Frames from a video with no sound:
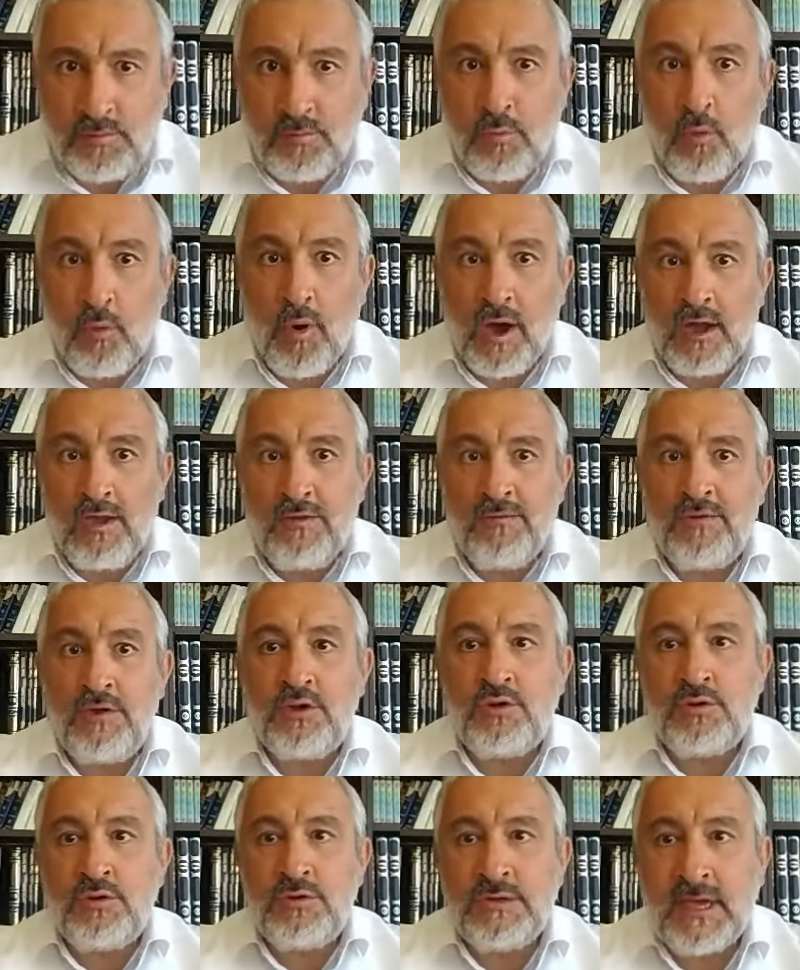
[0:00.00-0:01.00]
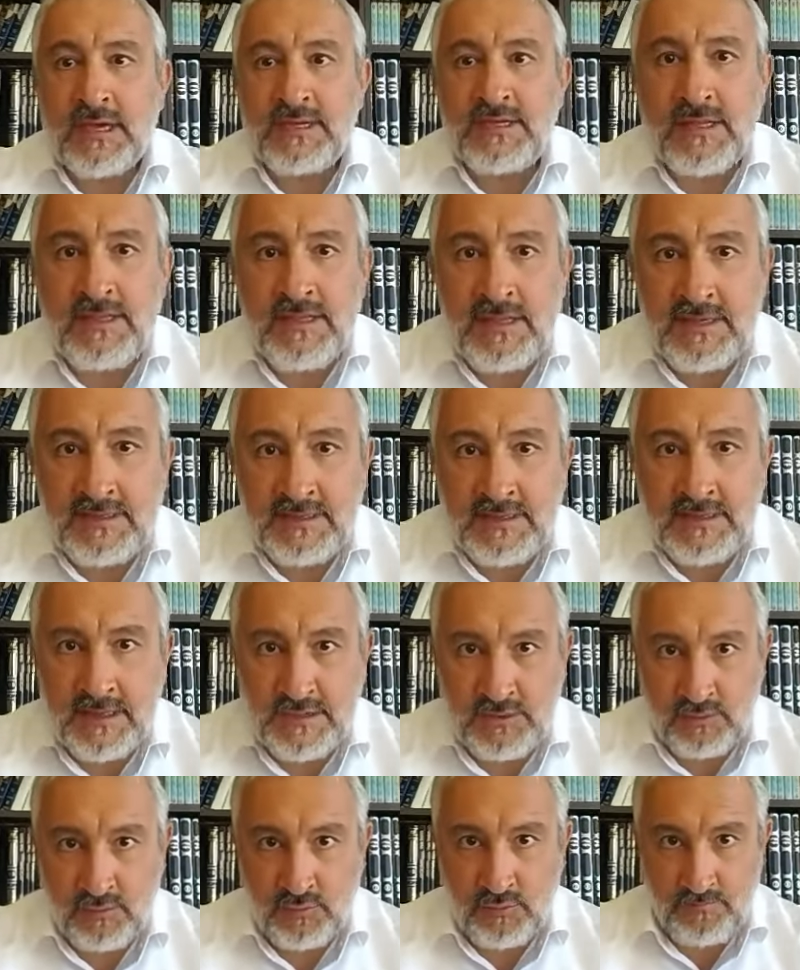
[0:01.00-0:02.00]
pour arriver jusqu'à sa
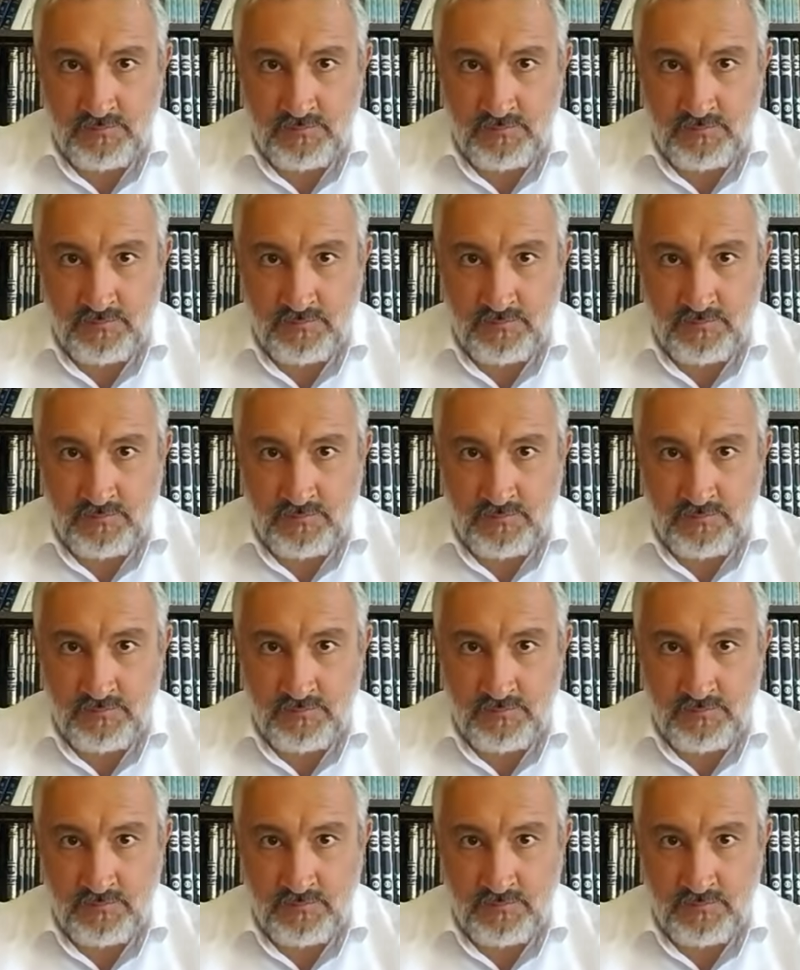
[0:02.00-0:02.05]
destination.